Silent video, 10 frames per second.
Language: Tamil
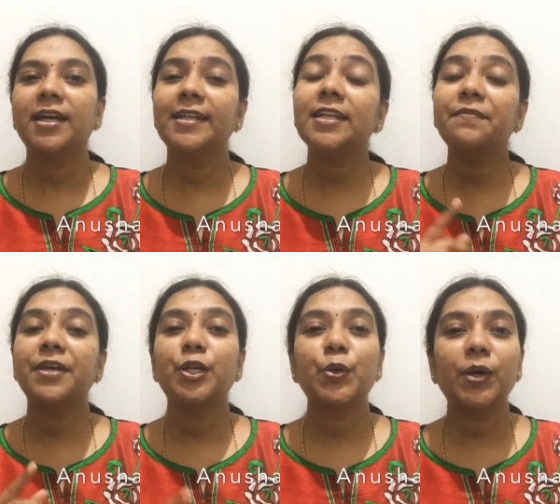இந்த
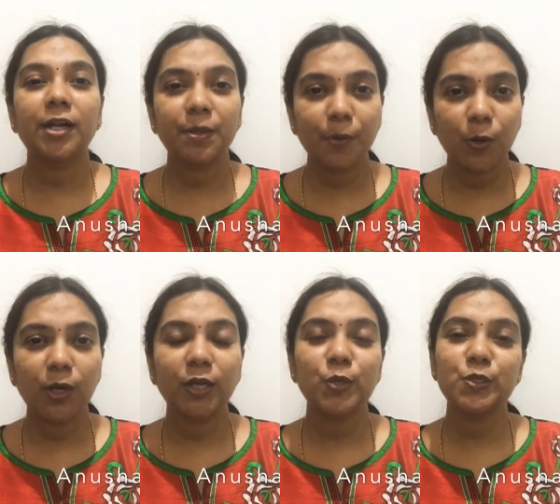வீடியோ கண்டிப்பாக
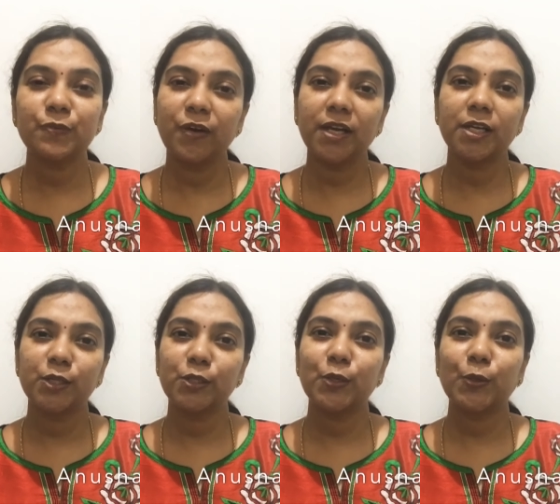உங்களுக்கு யூஸ்ஃபுல்லாக
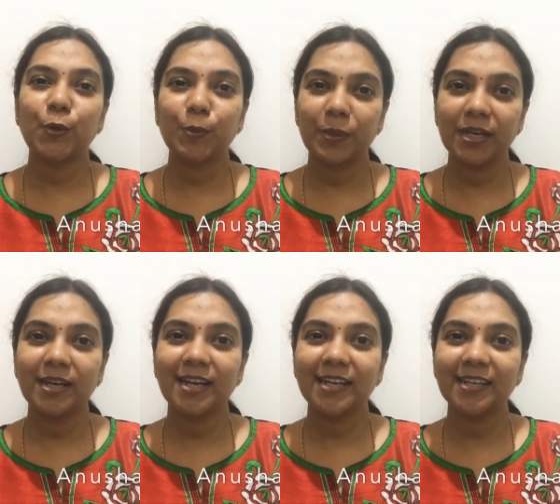இருந்திருக்கும்
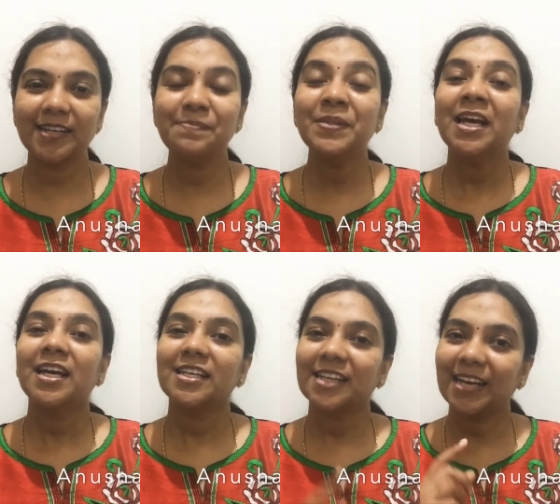அப்படின்னு நினைக்கிறேன்
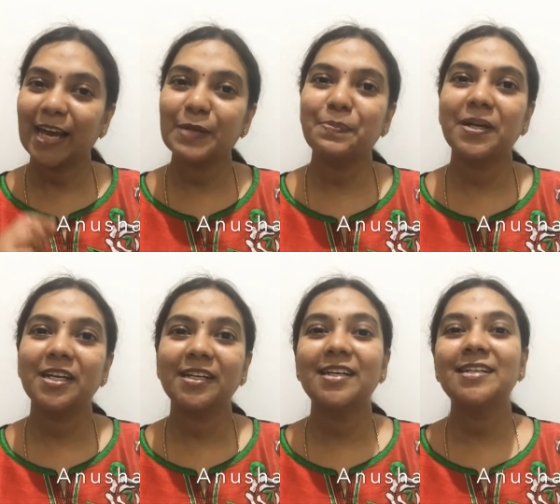இதை லைக்
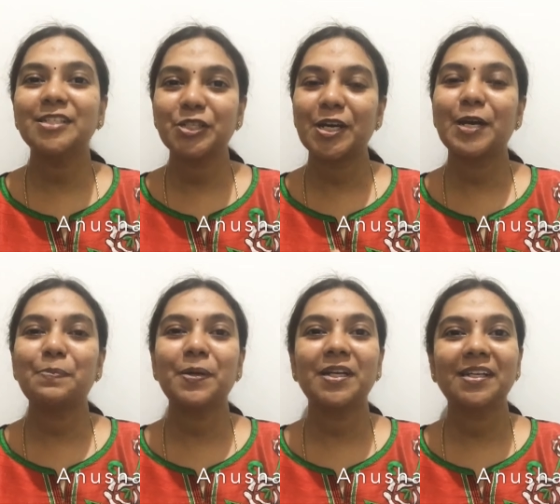பண்ணுங்கள்
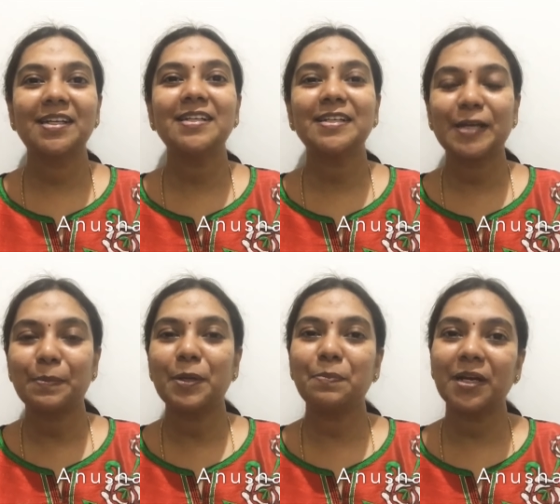ஷேர் பண்ணுங்கள்
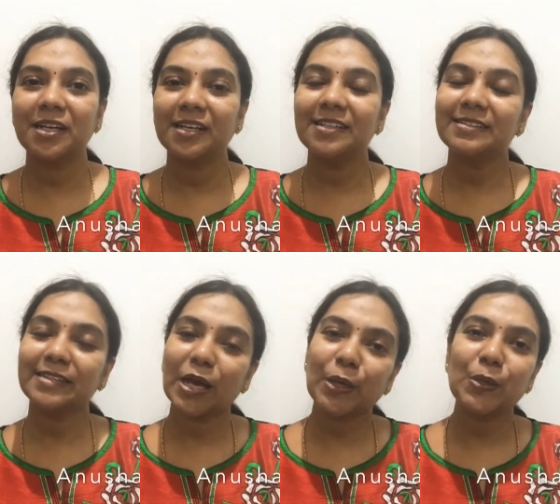கமெண்ட் பண்ணுங்கள்
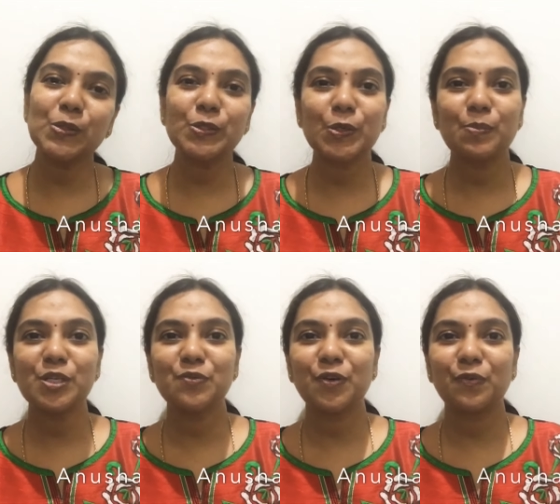தேங்க்யூ ஸோ
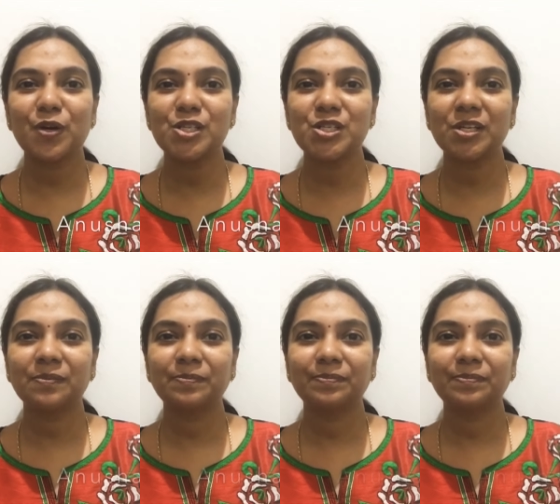மச் ஃபார் வாட்சிங்